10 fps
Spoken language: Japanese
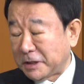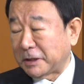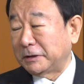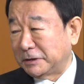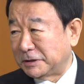書
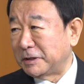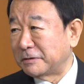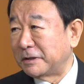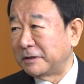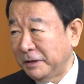き方してある
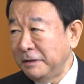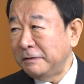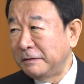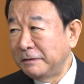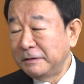からね、
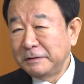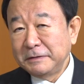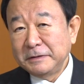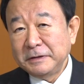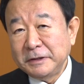
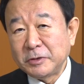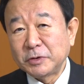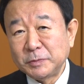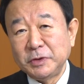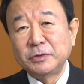英
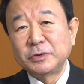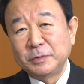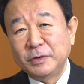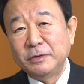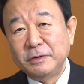語でも日本語で
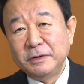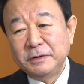も。